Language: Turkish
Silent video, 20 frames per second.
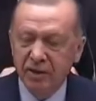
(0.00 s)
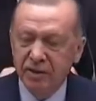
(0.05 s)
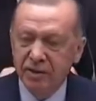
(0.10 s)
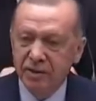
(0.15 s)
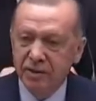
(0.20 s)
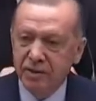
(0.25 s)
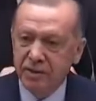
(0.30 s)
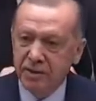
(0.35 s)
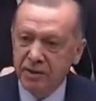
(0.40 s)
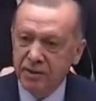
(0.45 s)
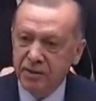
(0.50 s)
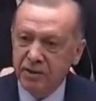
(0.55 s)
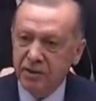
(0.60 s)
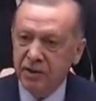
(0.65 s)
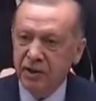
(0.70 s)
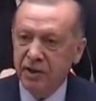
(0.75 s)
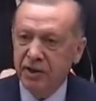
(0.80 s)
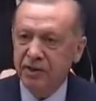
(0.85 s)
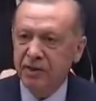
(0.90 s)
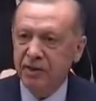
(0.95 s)
sıkı
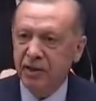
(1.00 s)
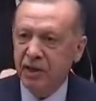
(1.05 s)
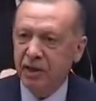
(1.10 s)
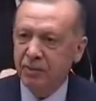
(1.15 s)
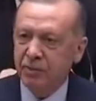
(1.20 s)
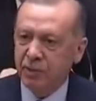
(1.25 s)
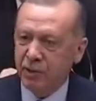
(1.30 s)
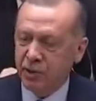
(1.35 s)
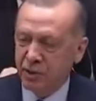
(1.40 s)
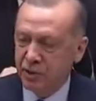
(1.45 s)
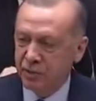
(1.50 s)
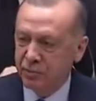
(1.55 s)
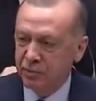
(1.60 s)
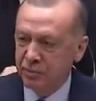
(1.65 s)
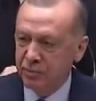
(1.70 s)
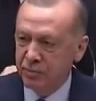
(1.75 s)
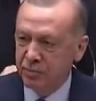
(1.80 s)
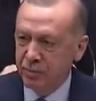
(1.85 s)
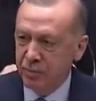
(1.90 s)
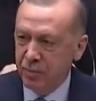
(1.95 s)
sıkıya sahip çıkalım.
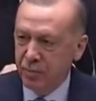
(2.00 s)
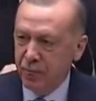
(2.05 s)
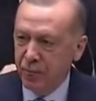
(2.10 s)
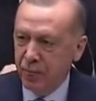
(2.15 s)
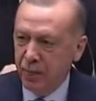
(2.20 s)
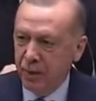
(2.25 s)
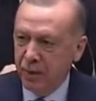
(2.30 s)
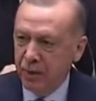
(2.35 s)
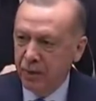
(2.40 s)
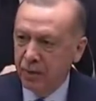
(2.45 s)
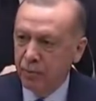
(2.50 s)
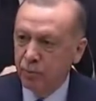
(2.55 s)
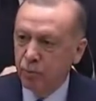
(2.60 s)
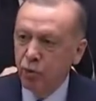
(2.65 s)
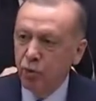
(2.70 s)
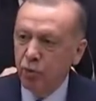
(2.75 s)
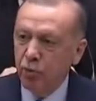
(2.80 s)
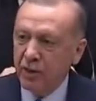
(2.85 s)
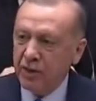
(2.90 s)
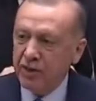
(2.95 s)

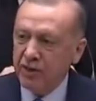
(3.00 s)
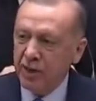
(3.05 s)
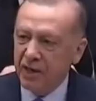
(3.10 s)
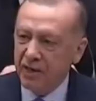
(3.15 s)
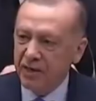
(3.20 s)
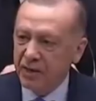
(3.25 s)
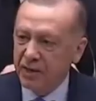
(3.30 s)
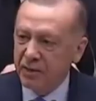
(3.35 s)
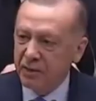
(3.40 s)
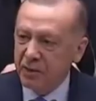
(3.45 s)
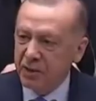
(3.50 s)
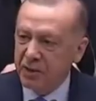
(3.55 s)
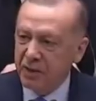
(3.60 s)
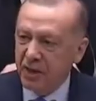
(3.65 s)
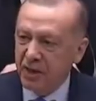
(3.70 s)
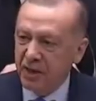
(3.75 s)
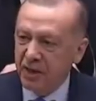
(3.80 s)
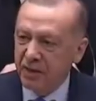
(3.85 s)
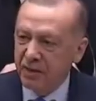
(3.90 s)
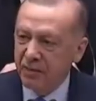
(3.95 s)
Bunu
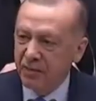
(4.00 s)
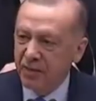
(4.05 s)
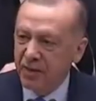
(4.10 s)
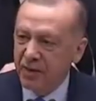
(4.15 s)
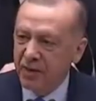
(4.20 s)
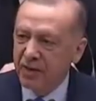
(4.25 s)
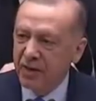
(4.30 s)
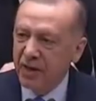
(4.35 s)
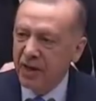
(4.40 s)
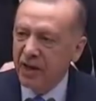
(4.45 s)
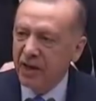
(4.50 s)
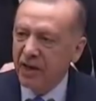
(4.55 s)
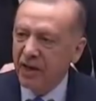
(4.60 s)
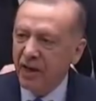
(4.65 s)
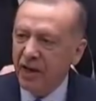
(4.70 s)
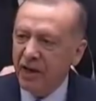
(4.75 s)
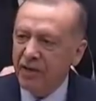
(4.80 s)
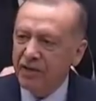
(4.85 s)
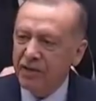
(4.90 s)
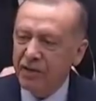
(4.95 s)
başardığımızda diğer
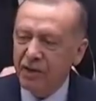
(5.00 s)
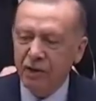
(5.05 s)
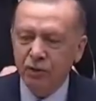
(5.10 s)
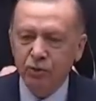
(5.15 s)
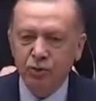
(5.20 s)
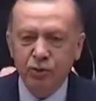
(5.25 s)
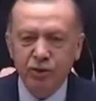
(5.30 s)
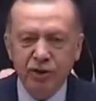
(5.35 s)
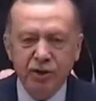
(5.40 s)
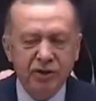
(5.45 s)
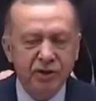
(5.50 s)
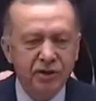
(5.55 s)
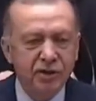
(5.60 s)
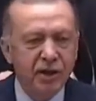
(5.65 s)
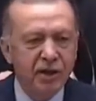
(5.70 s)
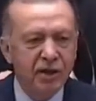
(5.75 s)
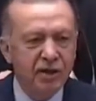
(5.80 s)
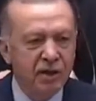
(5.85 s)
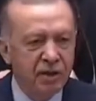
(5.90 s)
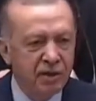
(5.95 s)
her şeyin
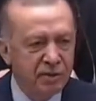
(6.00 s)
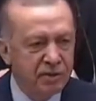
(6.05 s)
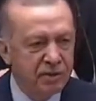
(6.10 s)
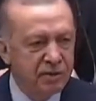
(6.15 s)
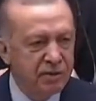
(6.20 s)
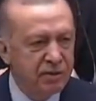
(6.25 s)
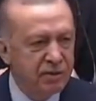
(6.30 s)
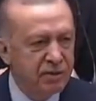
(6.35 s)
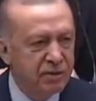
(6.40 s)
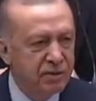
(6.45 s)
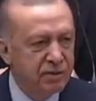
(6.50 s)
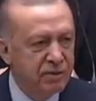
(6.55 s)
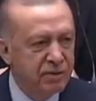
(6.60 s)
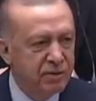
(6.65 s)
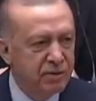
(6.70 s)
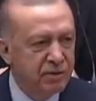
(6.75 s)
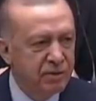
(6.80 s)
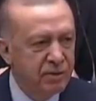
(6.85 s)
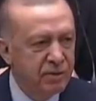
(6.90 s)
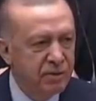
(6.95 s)
üstesinden geliriz.
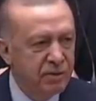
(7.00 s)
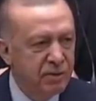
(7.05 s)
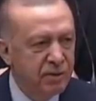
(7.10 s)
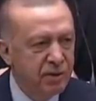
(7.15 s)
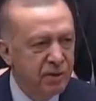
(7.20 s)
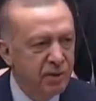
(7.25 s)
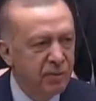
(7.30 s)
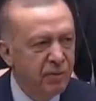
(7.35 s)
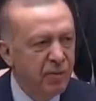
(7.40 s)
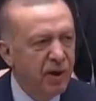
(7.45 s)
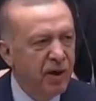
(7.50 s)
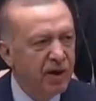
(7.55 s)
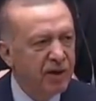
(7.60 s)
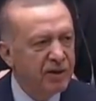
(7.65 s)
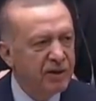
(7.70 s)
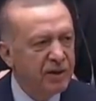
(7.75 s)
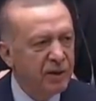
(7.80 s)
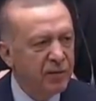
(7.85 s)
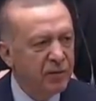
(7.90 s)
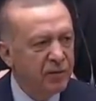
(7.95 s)

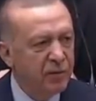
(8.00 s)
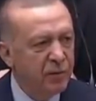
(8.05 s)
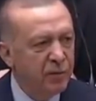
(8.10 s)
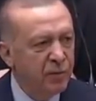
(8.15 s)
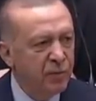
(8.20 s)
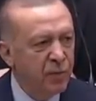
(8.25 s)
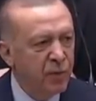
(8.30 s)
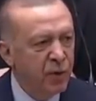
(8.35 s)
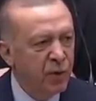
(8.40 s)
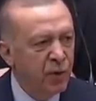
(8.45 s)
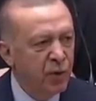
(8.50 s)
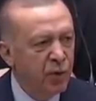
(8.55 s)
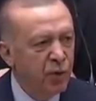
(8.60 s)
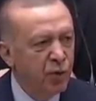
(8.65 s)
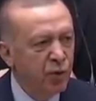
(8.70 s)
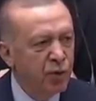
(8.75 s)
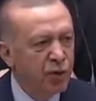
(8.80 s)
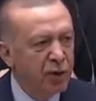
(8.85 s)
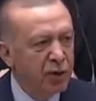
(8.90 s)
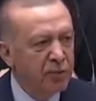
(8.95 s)
Maalesef
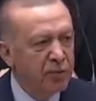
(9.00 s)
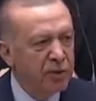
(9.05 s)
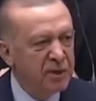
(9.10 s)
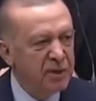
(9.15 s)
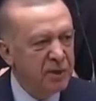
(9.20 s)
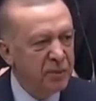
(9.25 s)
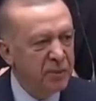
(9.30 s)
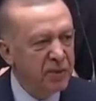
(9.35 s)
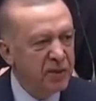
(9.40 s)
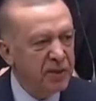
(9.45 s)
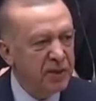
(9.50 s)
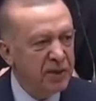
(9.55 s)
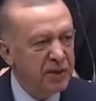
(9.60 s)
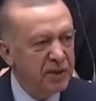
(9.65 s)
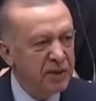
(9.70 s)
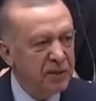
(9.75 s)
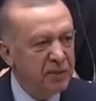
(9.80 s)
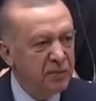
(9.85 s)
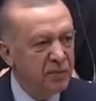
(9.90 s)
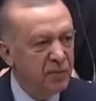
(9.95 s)
ülkemizde bir
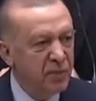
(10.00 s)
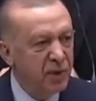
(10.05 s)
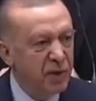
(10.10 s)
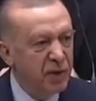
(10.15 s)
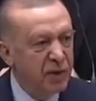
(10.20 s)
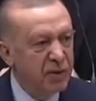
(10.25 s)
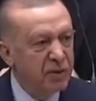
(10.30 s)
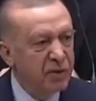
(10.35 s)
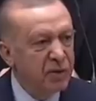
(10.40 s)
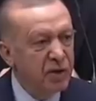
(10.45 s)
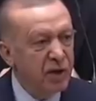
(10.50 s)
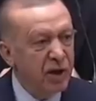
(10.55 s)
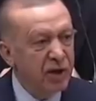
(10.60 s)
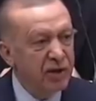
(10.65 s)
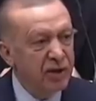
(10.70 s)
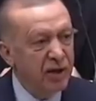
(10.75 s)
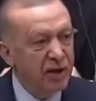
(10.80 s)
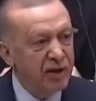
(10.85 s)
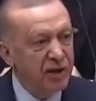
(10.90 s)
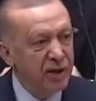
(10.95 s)
kesim
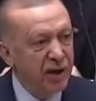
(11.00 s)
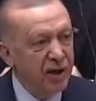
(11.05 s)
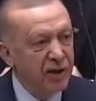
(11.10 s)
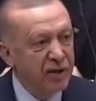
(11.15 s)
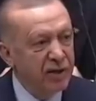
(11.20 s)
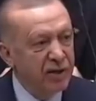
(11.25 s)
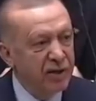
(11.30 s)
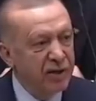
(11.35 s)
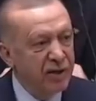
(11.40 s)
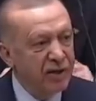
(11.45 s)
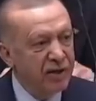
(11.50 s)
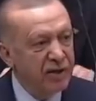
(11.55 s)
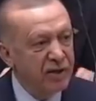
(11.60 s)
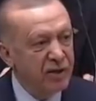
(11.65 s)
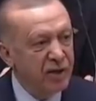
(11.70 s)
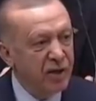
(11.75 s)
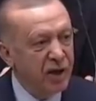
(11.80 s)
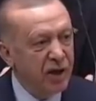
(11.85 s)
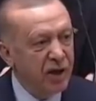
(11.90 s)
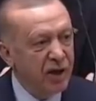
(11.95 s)
dışarıdan da aldıkları
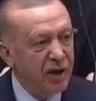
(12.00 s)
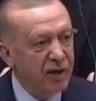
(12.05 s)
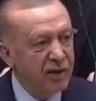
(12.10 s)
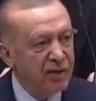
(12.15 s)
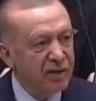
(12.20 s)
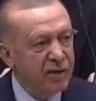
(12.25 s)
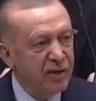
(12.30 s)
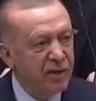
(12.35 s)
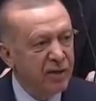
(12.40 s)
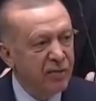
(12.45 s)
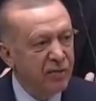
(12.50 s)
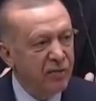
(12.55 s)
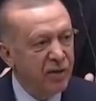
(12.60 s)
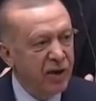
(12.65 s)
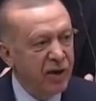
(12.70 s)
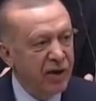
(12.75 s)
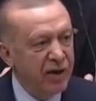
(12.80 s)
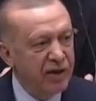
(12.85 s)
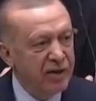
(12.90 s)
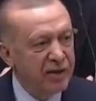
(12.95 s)
işaret
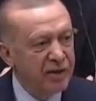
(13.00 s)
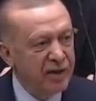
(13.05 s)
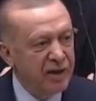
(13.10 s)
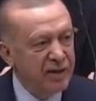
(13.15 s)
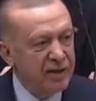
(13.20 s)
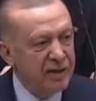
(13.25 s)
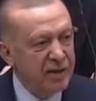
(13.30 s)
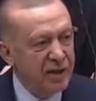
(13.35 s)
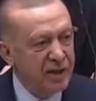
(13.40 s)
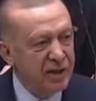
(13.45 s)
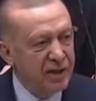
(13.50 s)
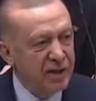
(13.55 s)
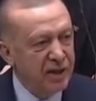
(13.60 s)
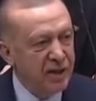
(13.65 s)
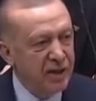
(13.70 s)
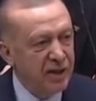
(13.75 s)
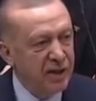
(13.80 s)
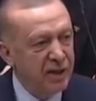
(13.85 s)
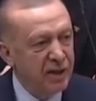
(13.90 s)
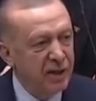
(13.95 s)
ve
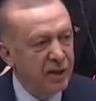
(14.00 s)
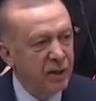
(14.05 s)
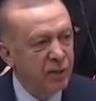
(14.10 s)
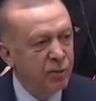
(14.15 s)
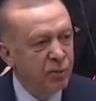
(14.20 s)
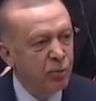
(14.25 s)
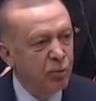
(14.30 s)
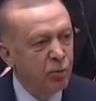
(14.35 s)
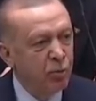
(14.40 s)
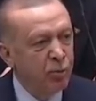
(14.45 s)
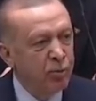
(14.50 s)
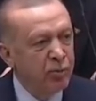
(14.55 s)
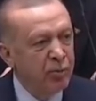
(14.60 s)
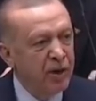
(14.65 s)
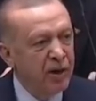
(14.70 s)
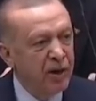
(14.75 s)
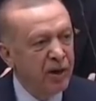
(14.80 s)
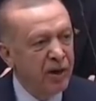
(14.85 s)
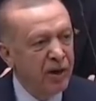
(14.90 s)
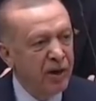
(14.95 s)
destekle bu
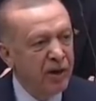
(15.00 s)
birlik,